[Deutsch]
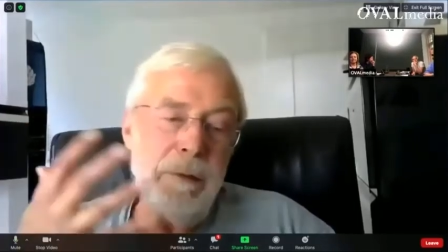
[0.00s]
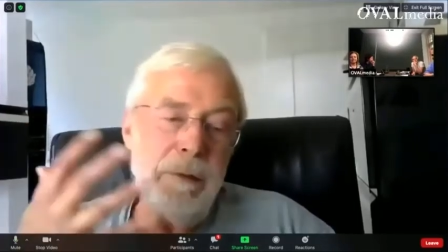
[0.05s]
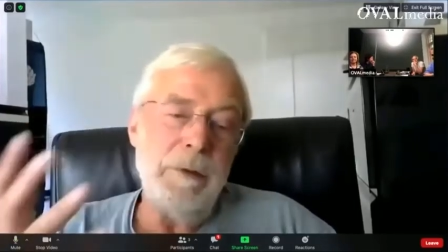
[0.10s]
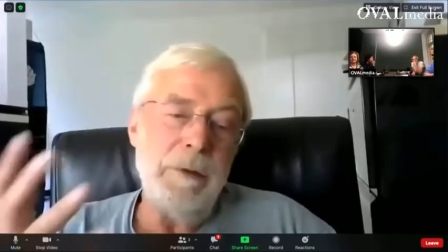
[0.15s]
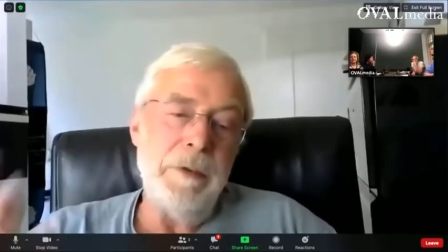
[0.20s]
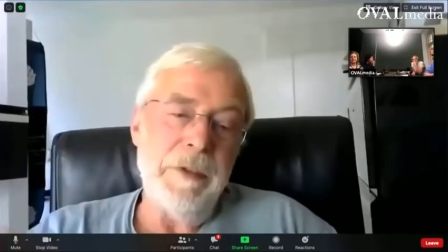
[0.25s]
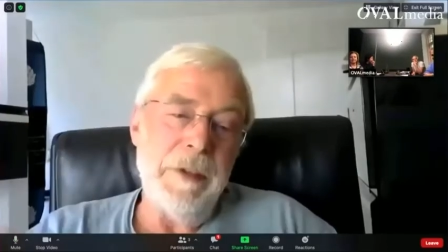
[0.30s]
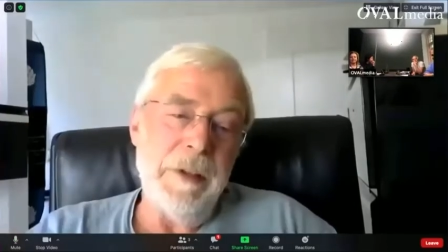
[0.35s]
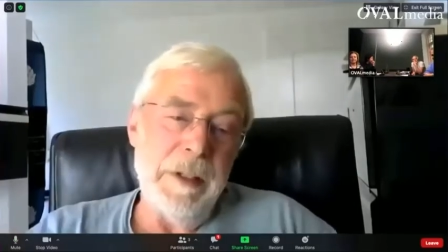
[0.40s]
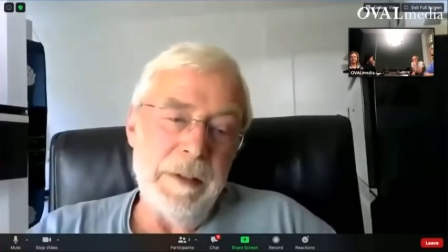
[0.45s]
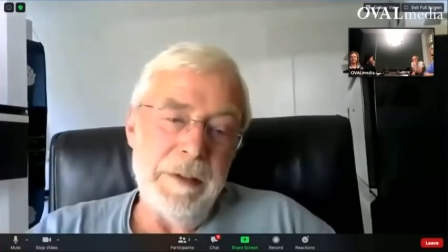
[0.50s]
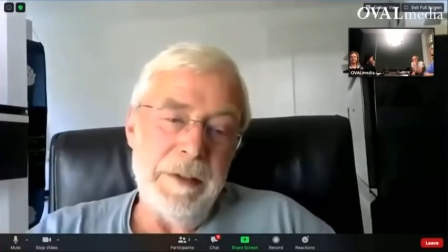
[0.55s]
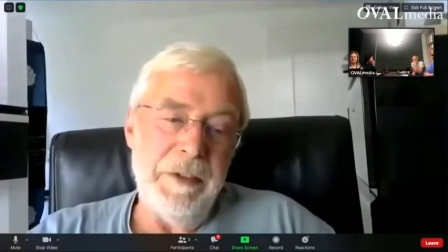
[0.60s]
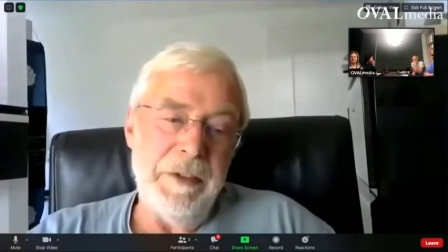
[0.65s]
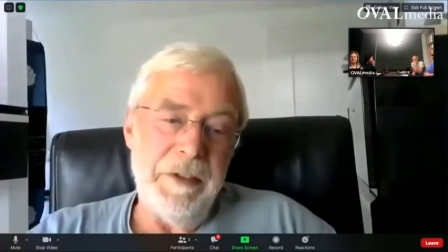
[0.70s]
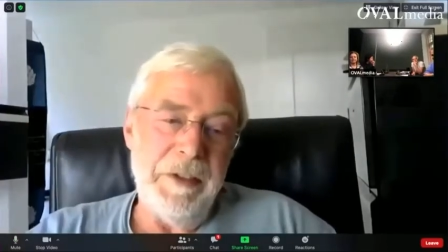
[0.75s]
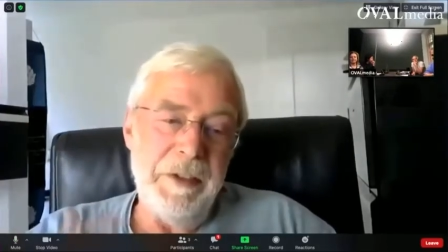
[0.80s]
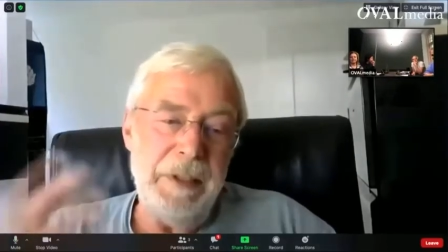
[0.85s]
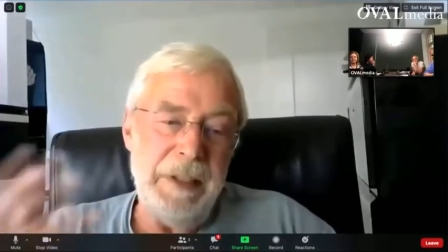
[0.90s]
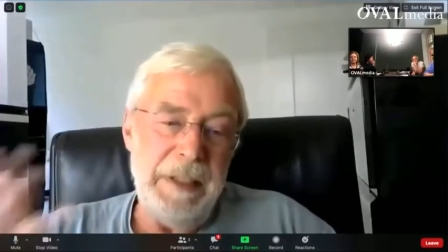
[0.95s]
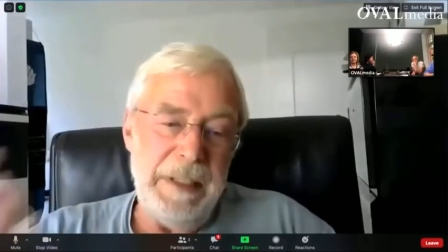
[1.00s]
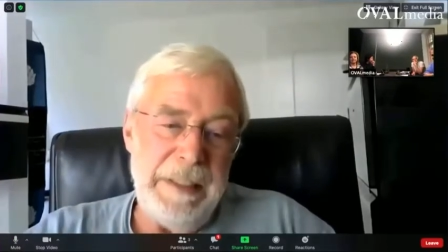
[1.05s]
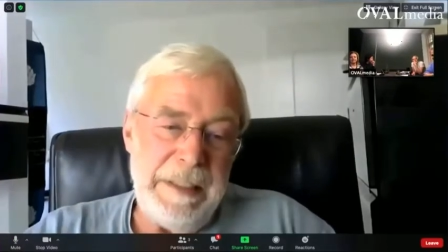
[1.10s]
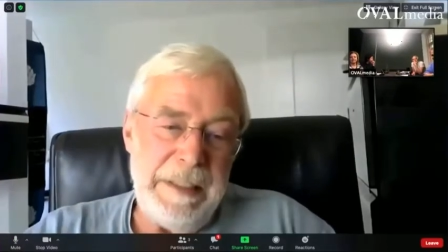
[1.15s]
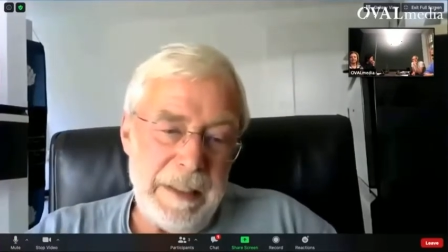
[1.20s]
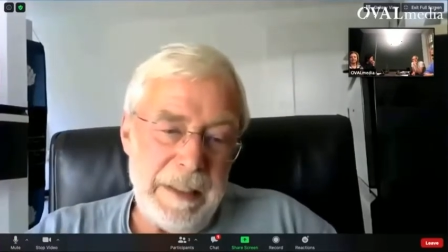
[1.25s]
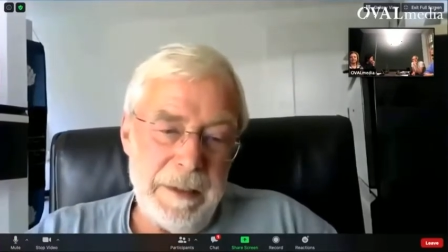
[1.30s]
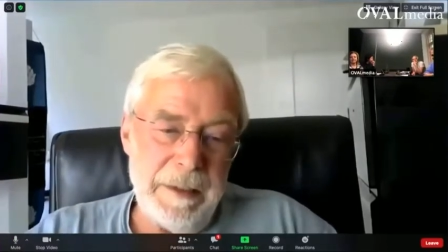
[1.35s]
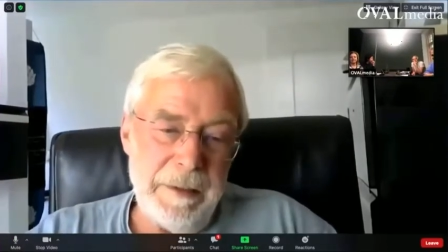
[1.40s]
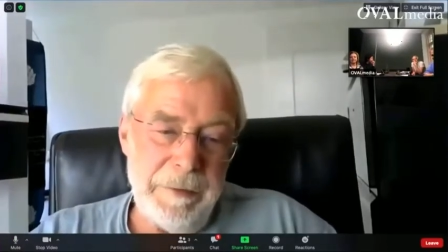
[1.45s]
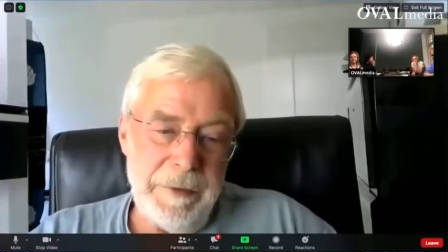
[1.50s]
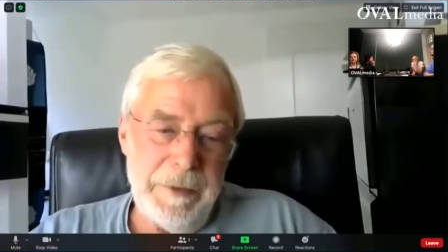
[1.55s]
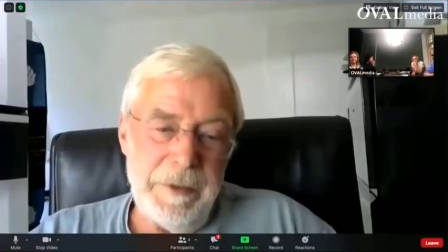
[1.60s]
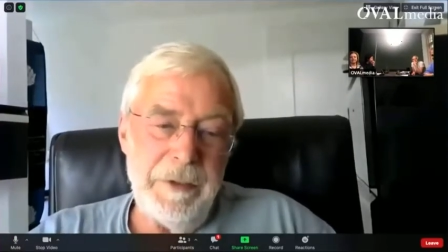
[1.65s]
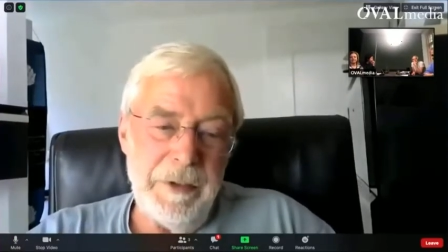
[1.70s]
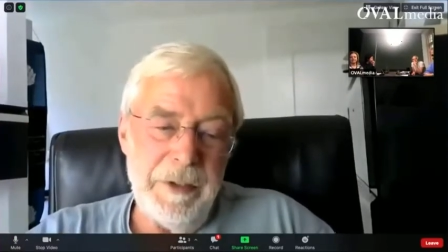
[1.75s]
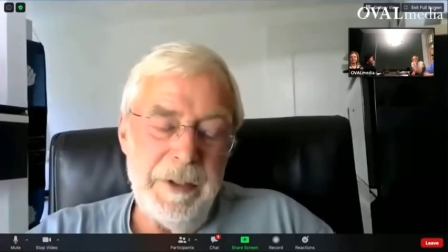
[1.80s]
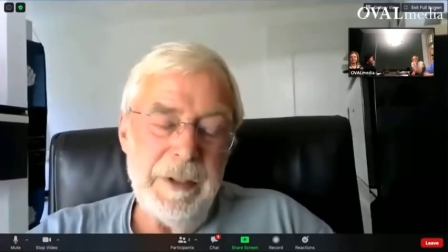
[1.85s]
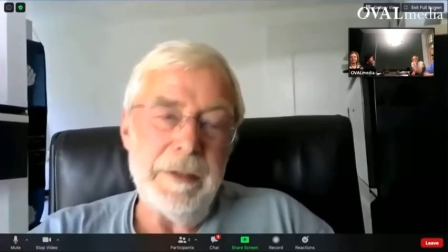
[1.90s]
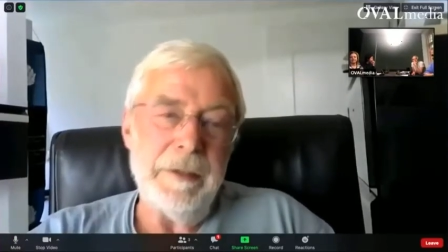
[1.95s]
sozusagen, die sind
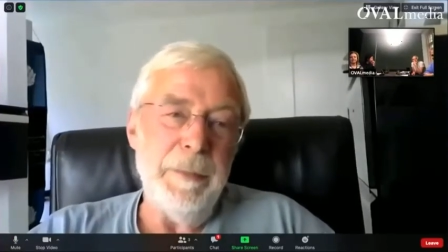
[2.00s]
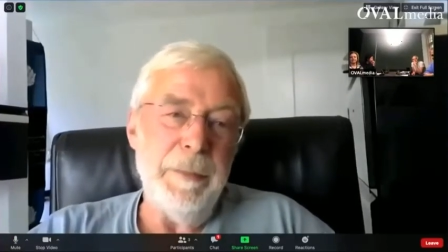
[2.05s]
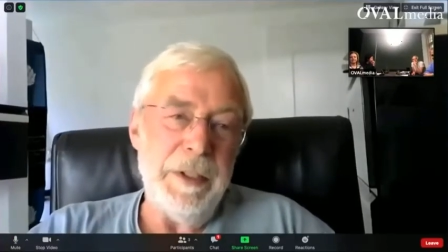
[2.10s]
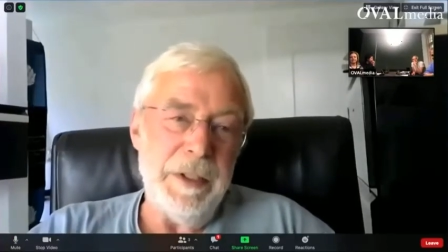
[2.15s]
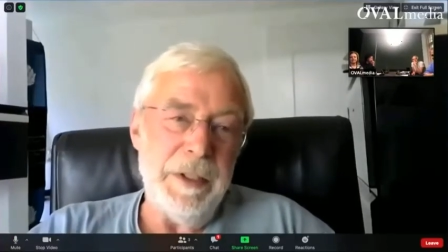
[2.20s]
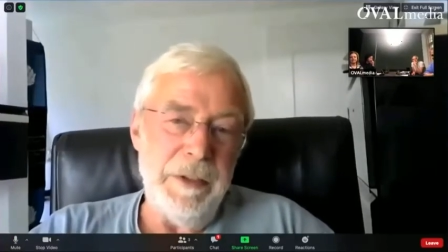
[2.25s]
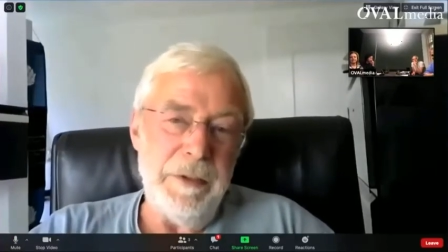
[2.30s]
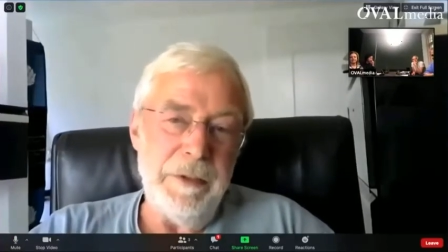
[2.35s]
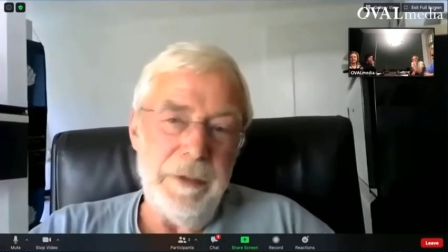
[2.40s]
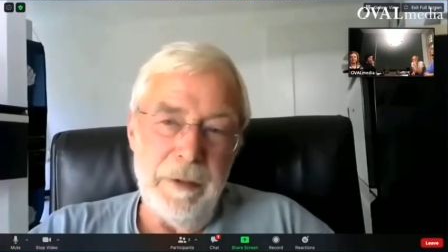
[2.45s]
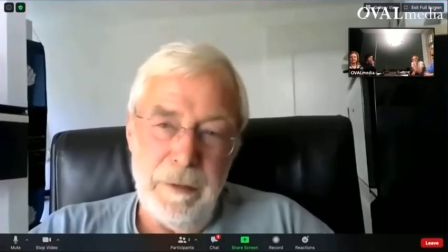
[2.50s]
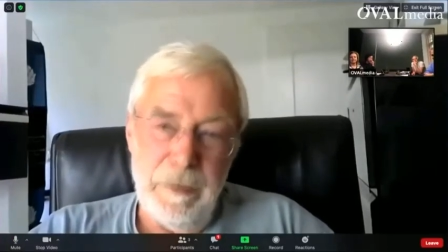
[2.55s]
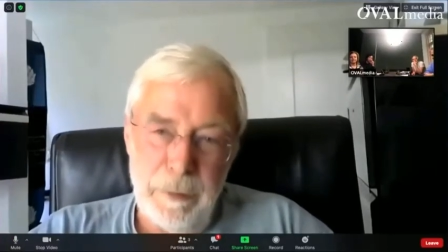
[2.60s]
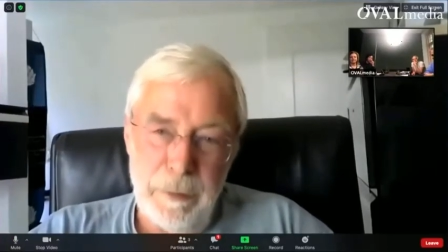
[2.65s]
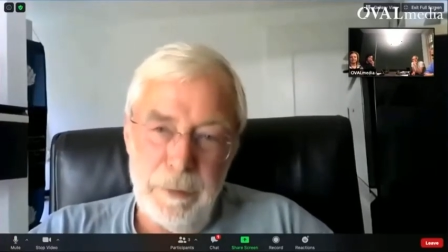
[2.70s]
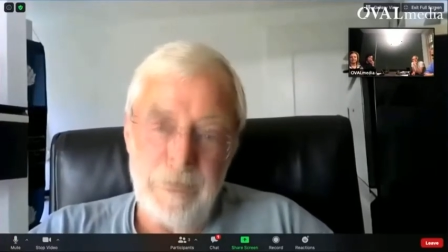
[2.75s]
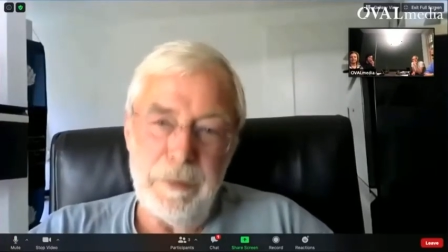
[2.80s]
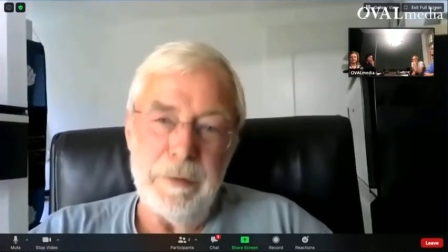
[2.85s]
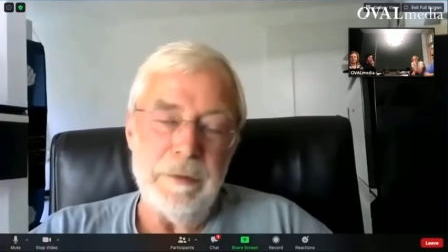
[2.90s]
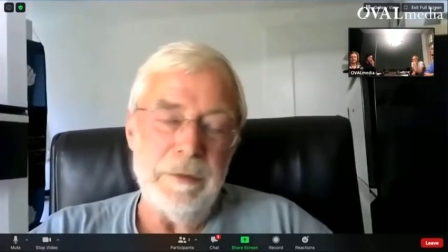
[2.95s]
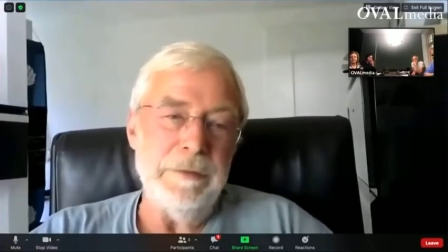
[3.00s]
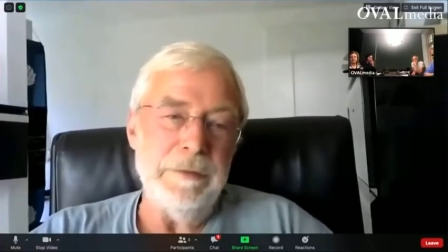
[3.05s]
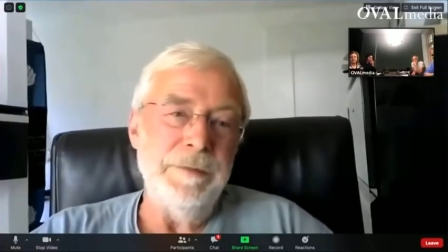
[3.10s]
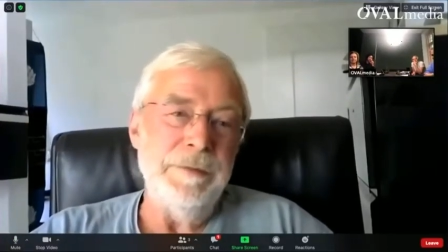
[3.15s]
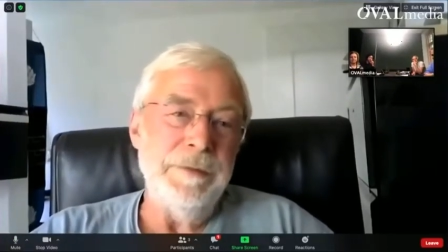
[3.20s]
identifiziert mit dieser Lösung.